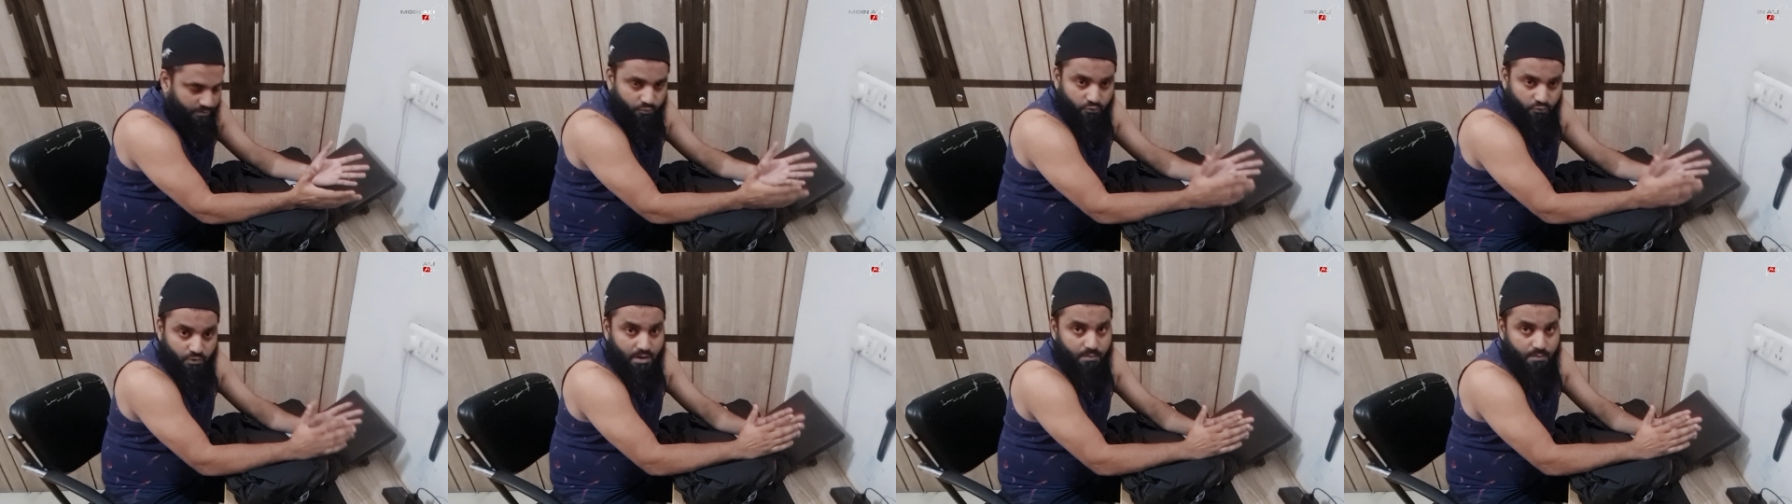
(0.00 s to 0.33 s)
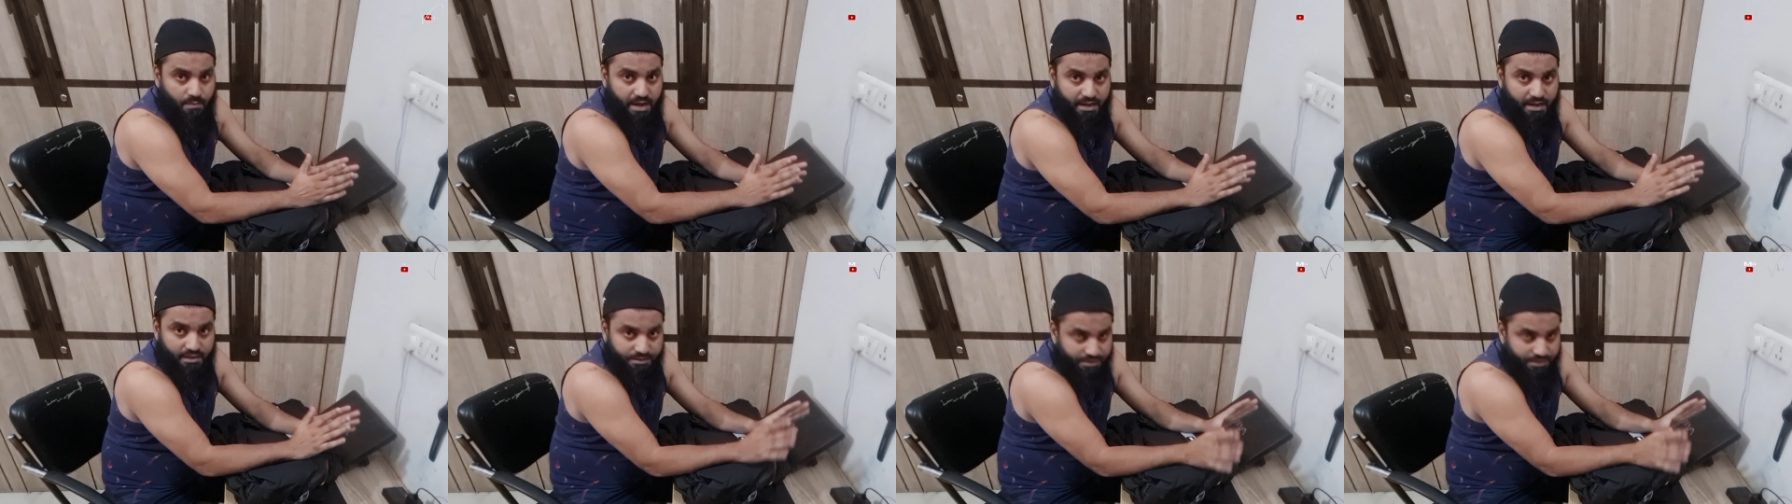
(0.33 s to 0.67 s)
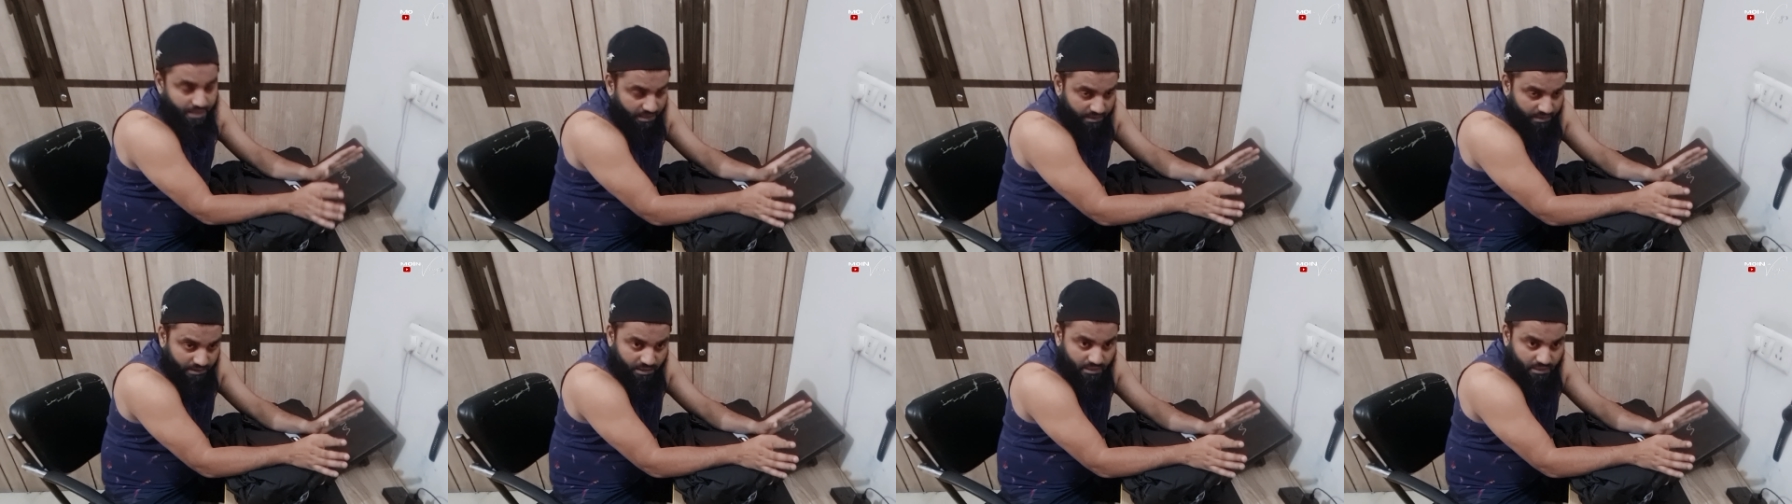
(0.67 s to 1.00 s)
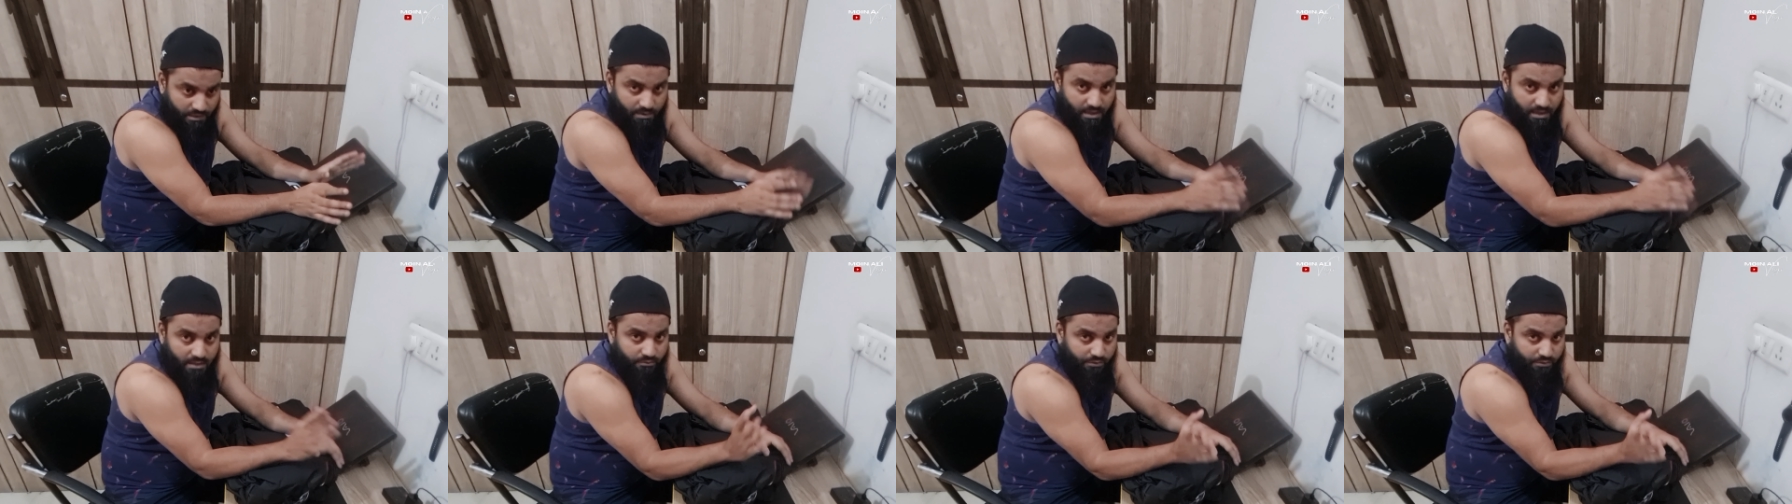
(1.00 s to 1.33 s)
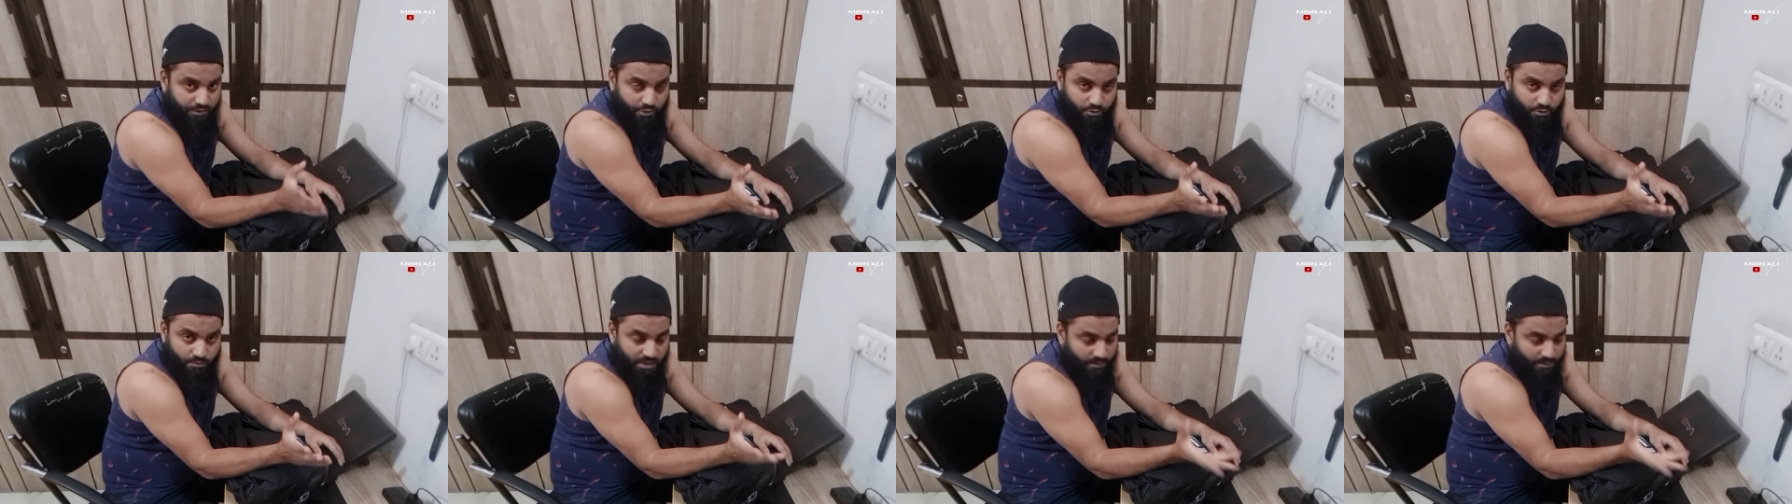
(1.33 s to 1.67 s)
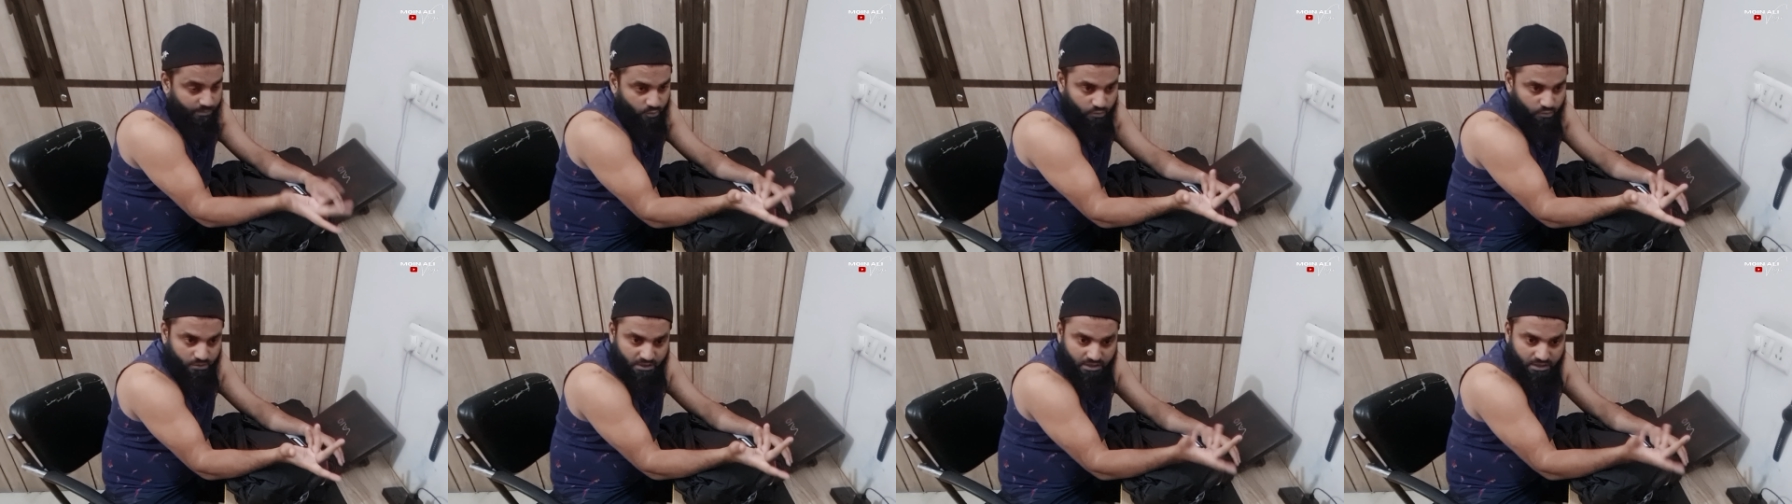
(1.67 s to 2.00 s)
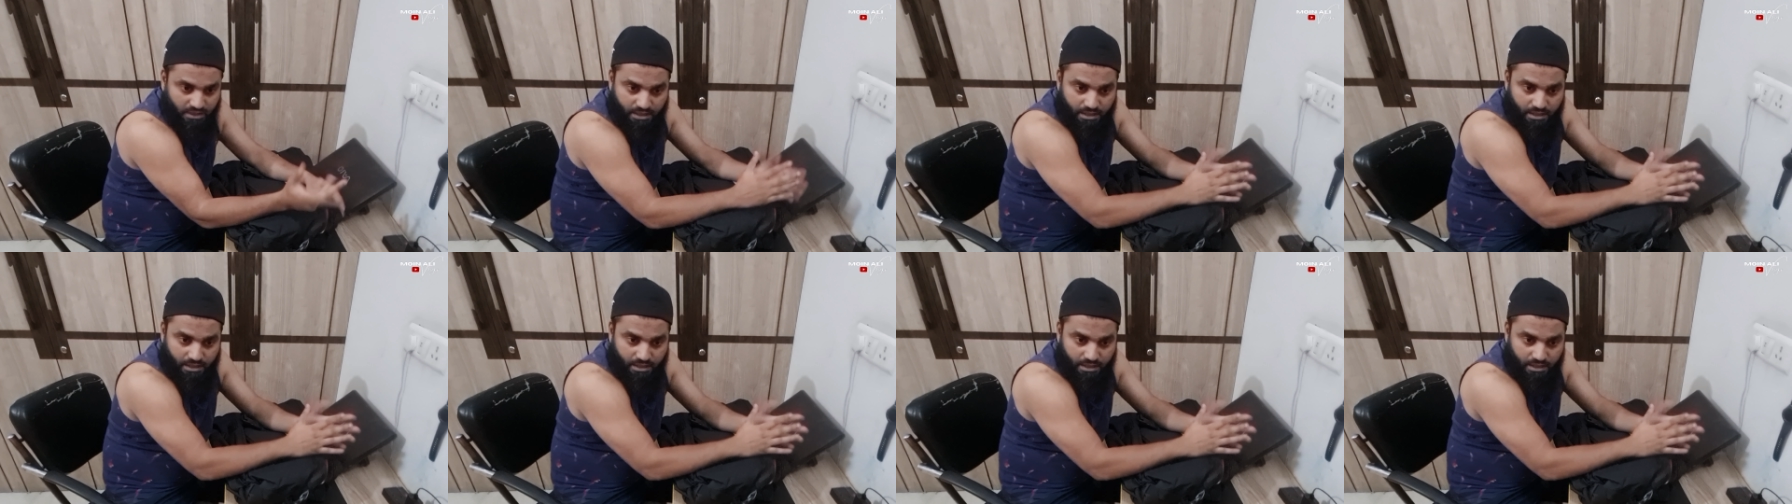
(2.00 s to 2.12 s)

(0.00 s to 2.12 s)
क्या पूरा बैग छानने के बाद वीडियो में आप लोग ने